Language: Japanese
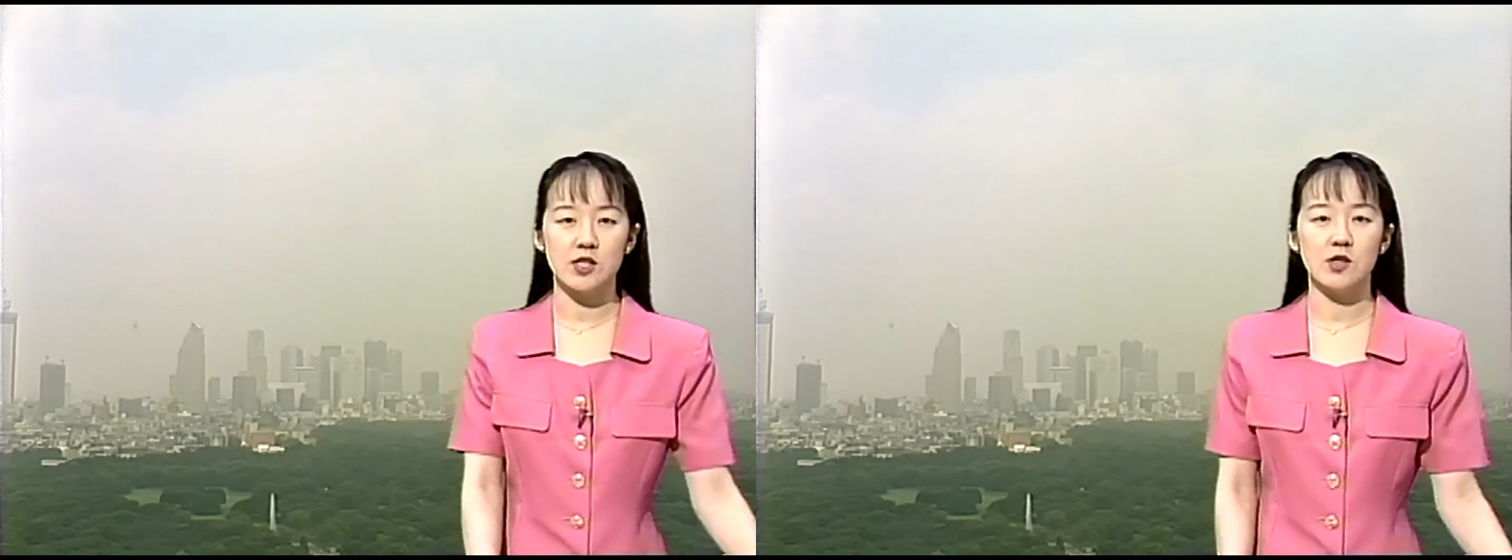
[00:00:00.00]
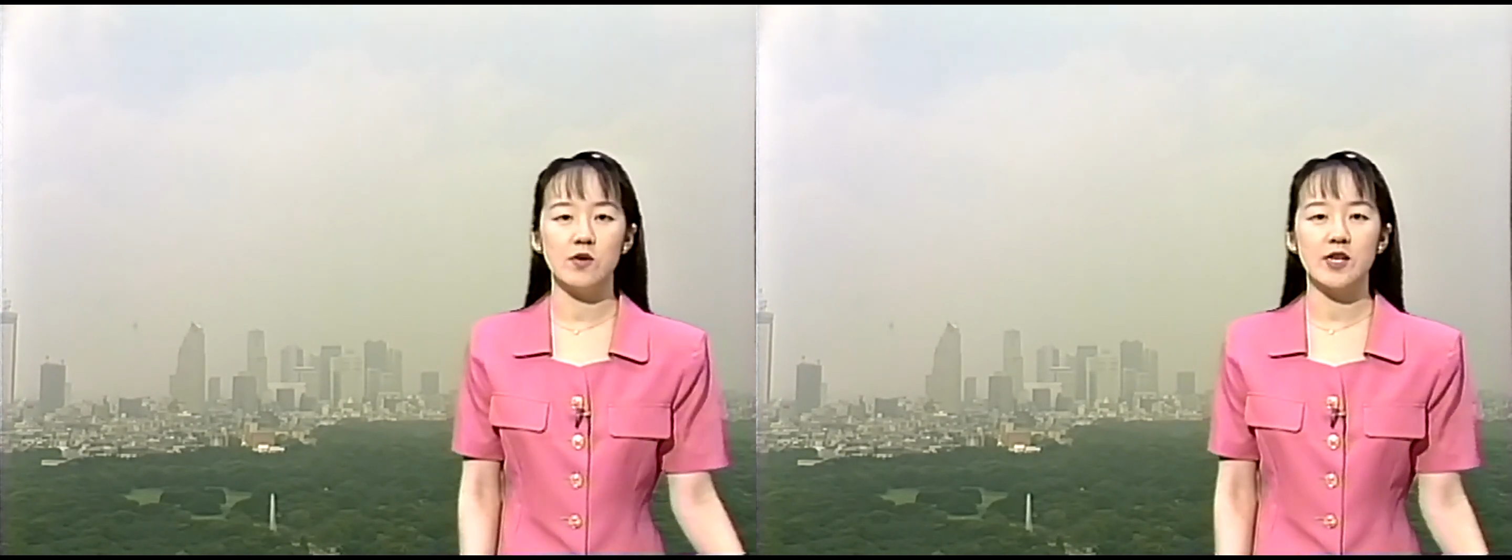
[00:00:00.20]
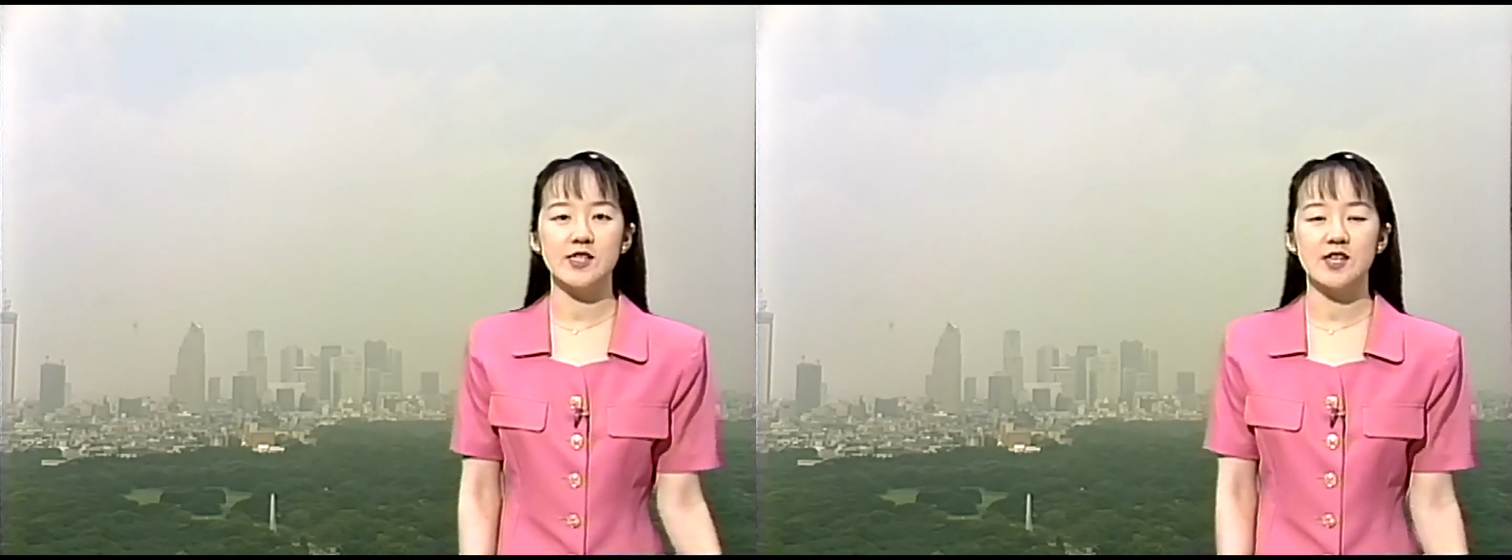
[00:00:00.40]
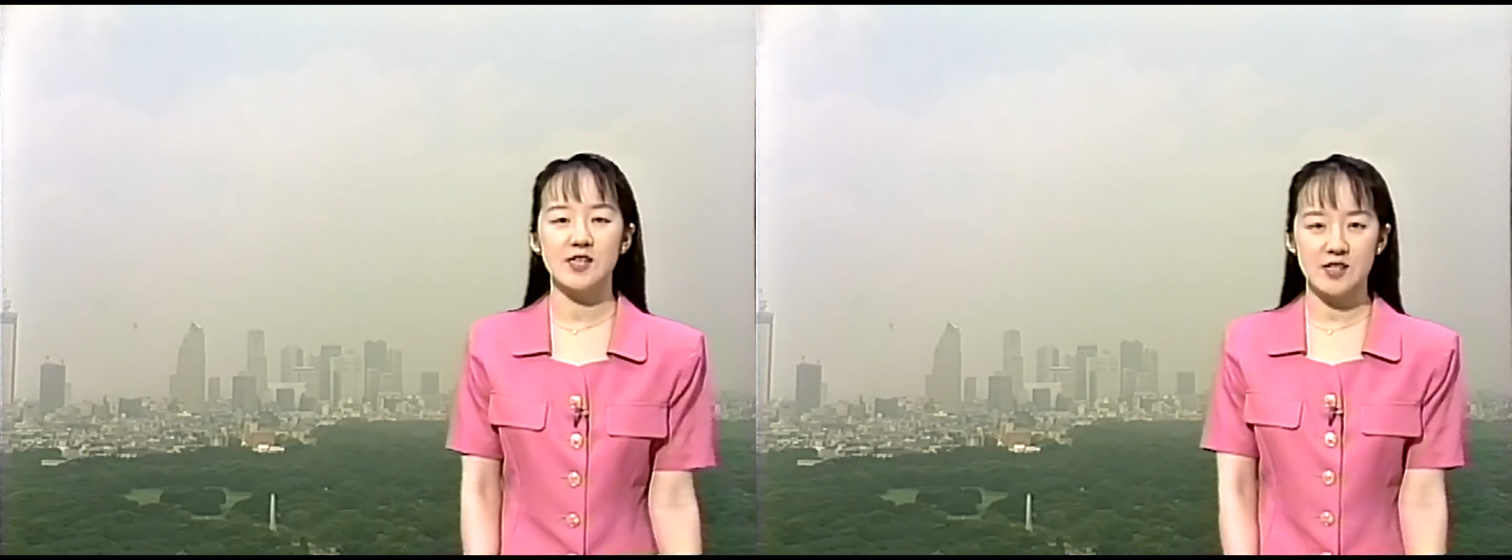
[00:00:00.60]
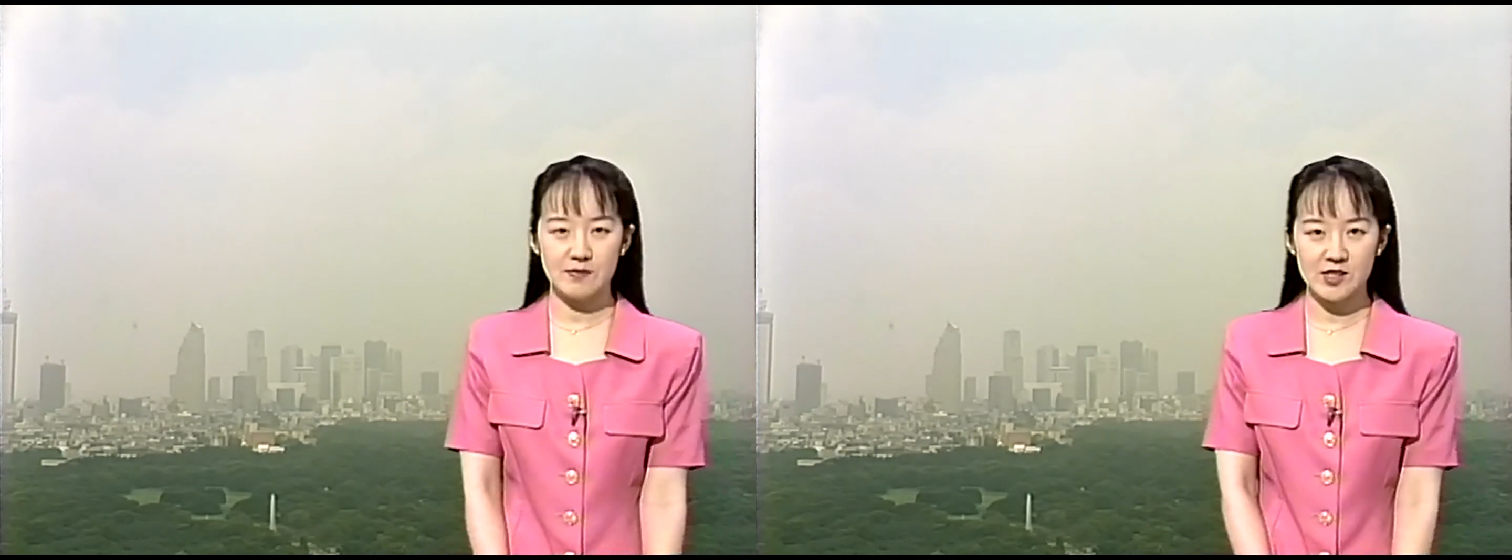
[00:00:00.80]
気温が違っ
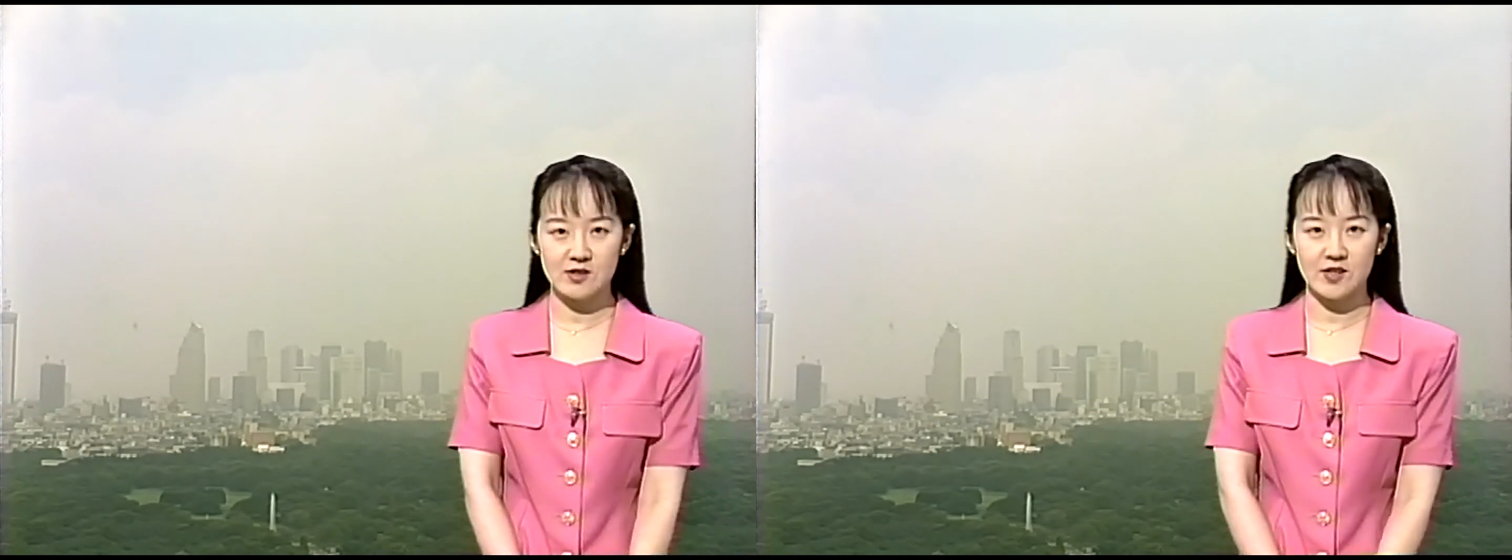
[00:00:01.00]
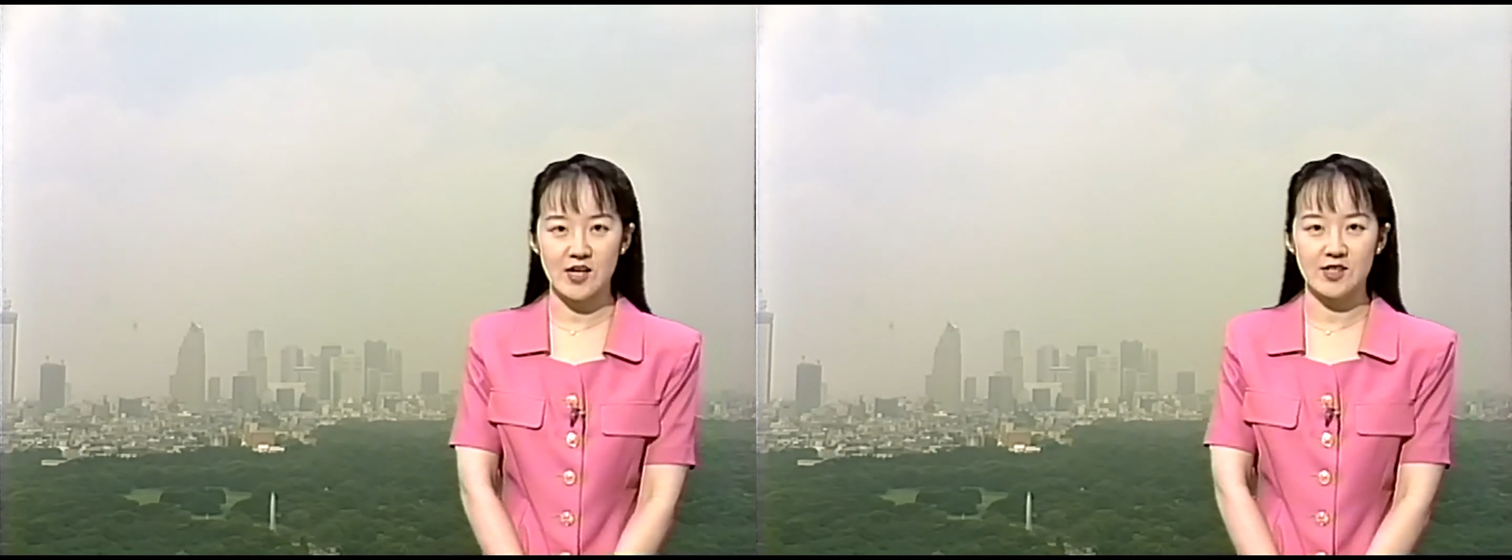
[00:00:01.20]
ていますので